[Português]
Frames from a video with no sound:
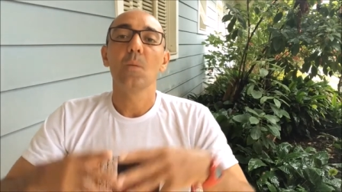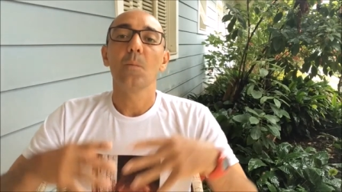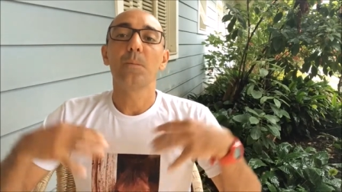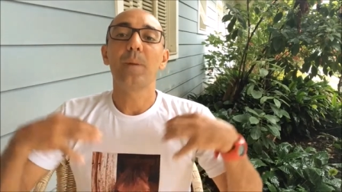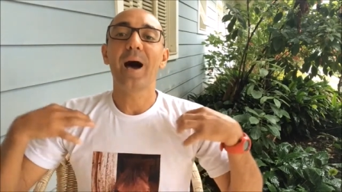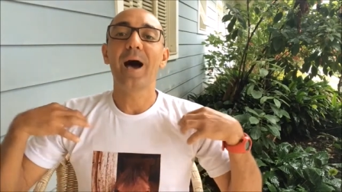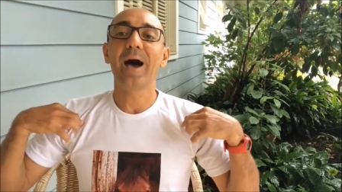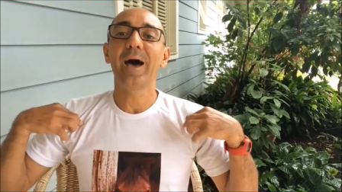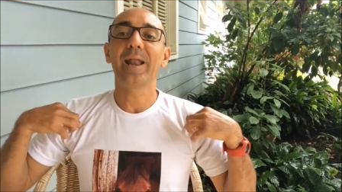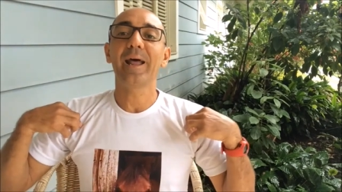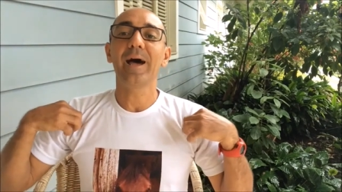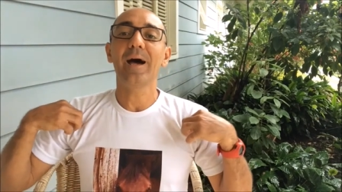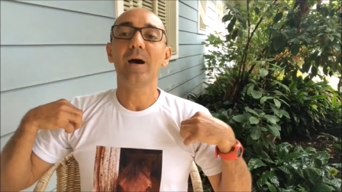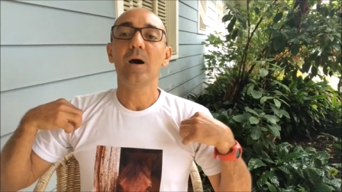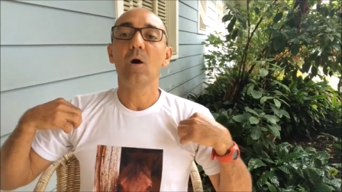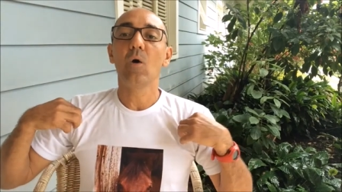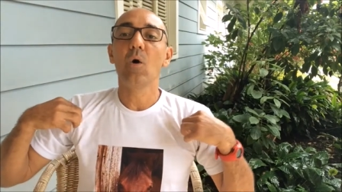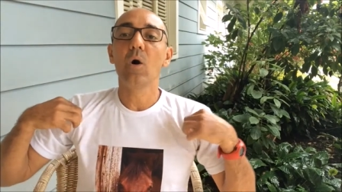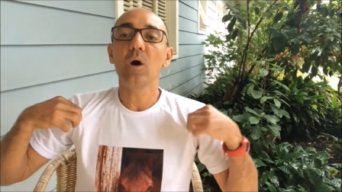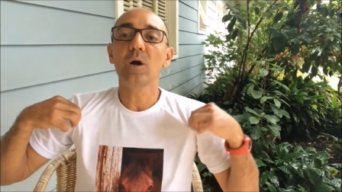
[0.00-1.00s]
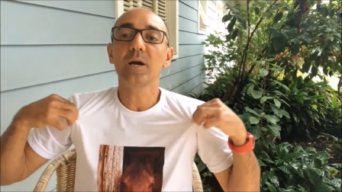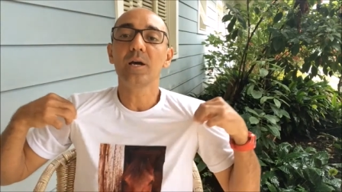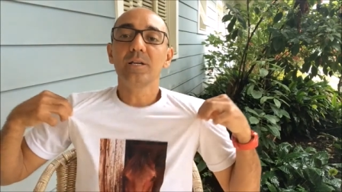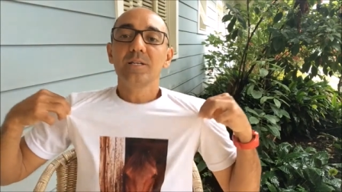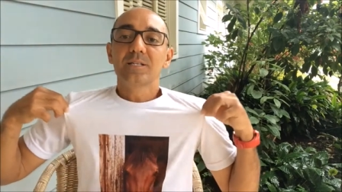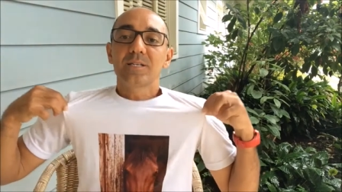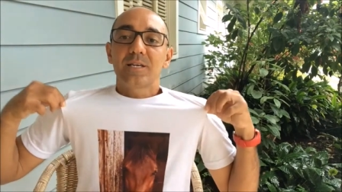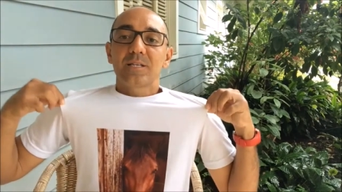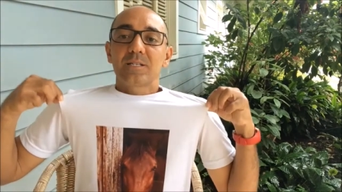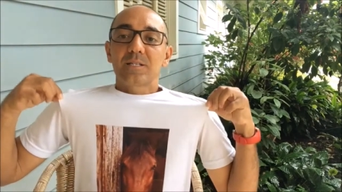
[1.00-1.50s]
para a
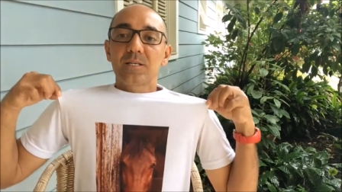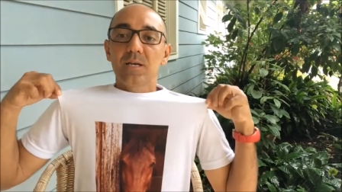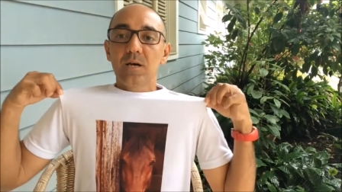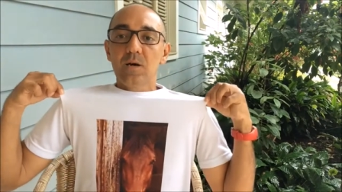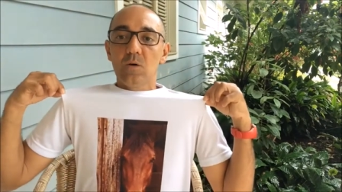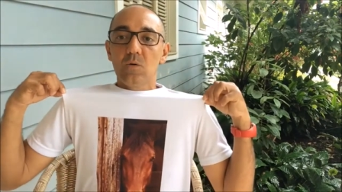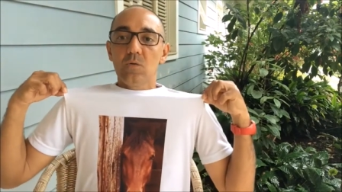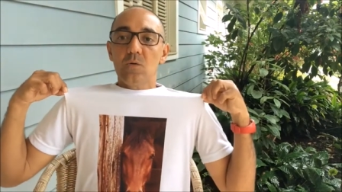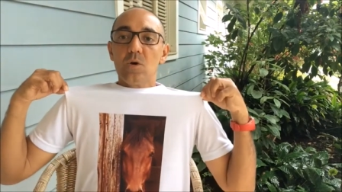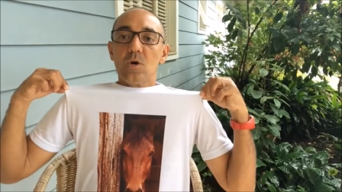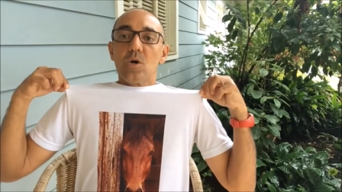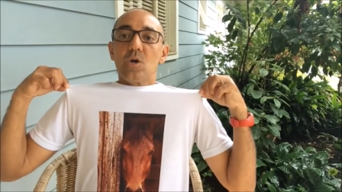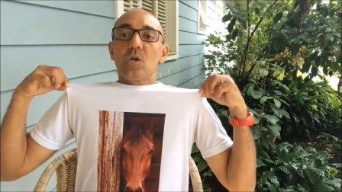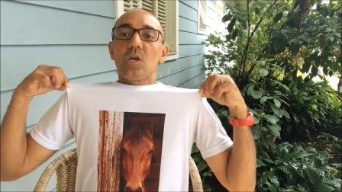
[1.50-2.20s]
organização